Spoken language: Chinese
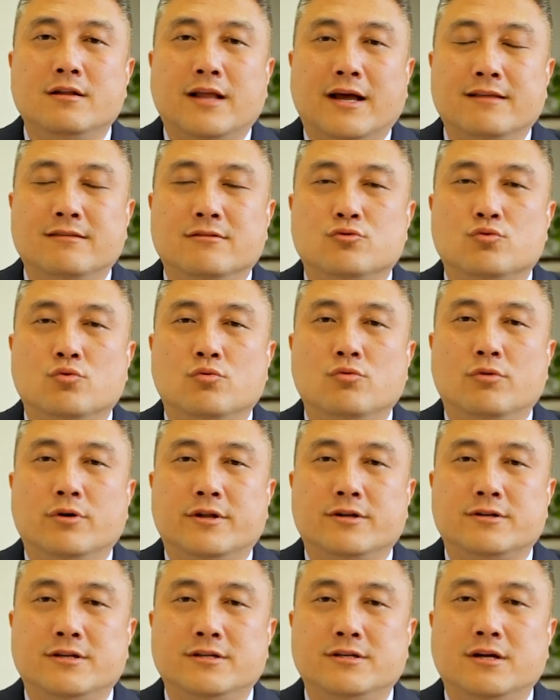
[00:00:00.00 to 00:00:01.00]
来自中国
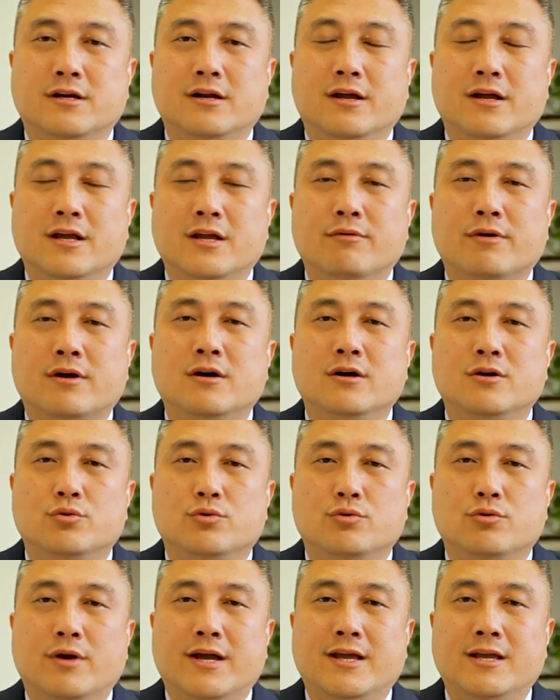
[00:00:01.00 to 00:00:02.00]
的申请人，因为各种
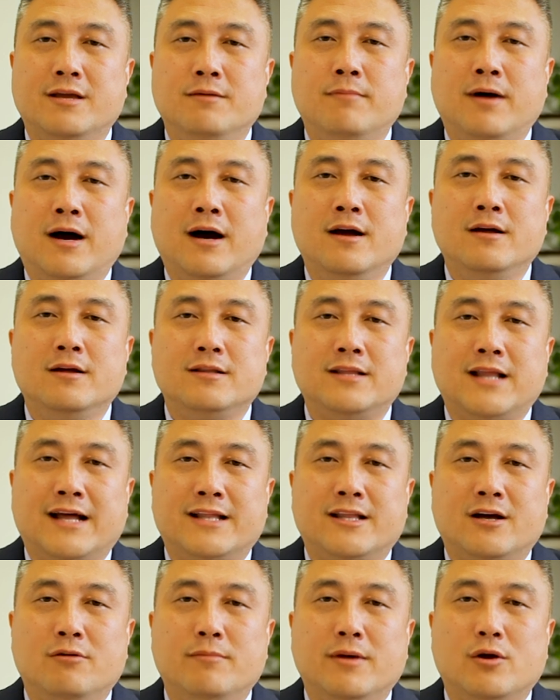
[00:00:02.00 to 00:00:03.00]
原因嘛，拿
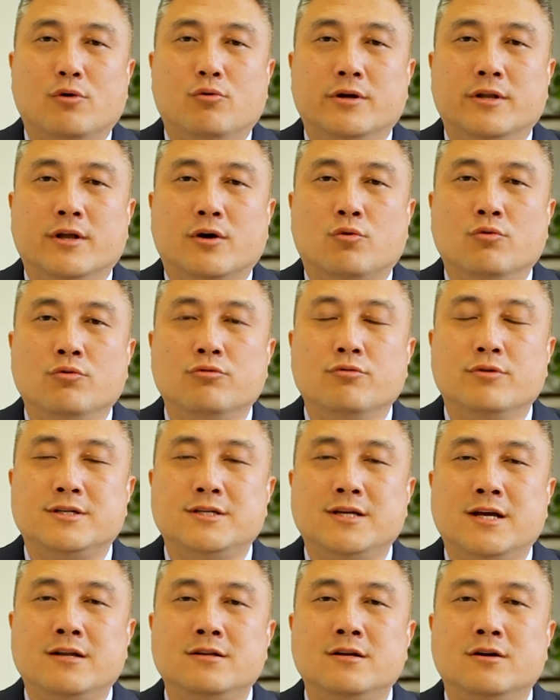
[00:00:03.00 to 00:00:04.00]
到美国的工作
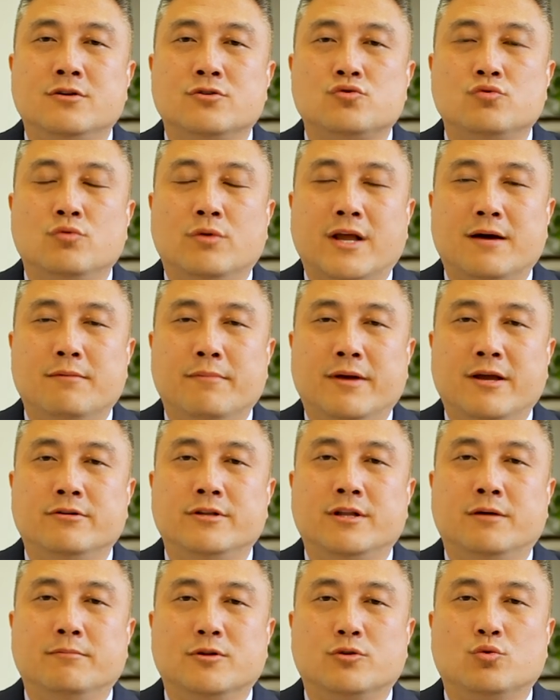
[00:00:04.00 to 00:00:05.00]
签证数量没有
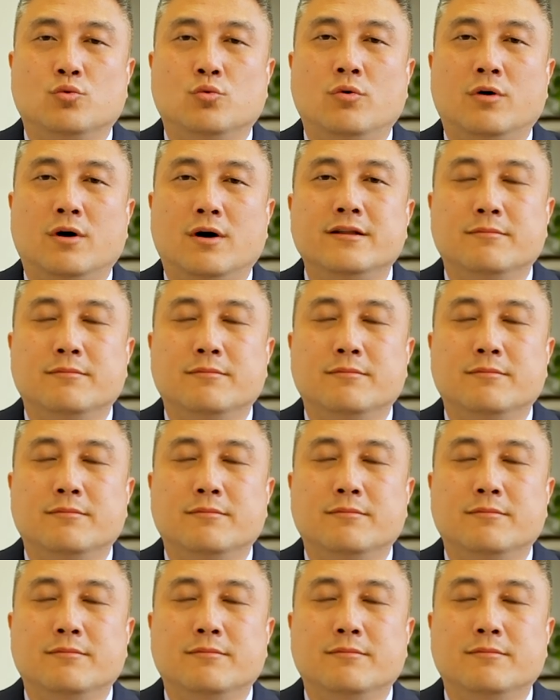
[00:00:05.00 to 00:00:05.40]
那么多。